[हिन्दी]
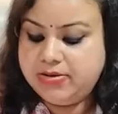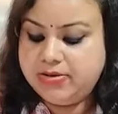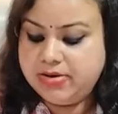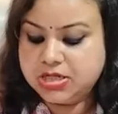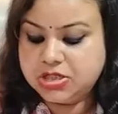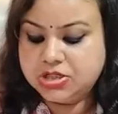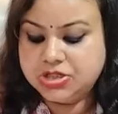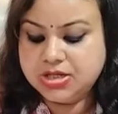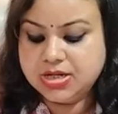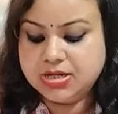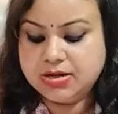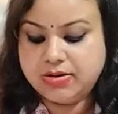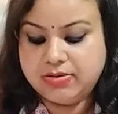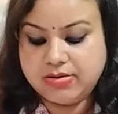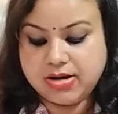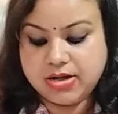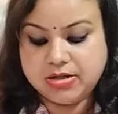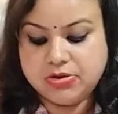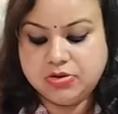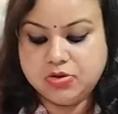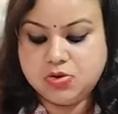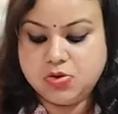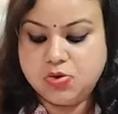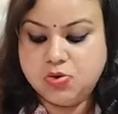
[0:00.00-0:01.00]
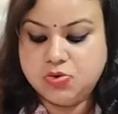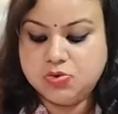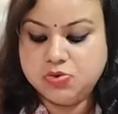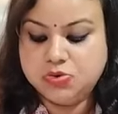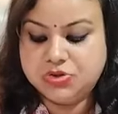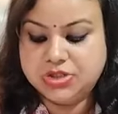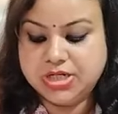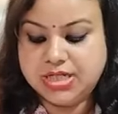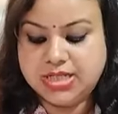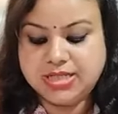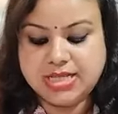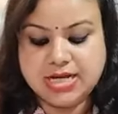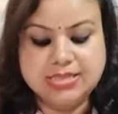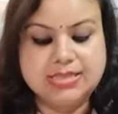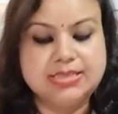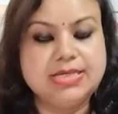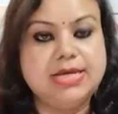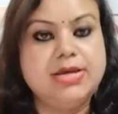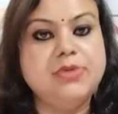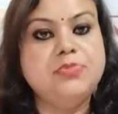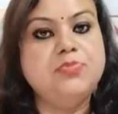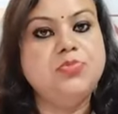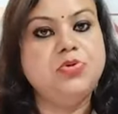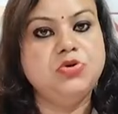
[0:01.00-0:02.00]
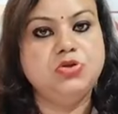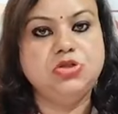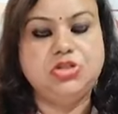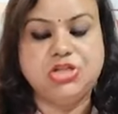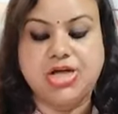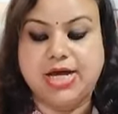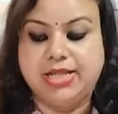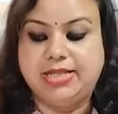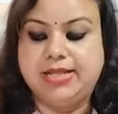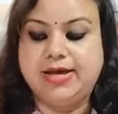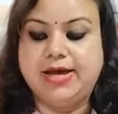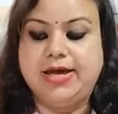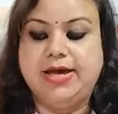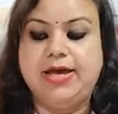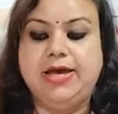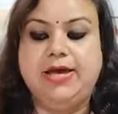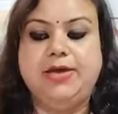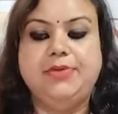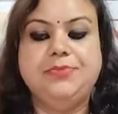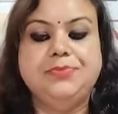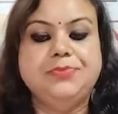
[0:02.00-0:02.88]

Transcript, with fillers: रक्षक रक्त को कुशलता से पहुंचाता है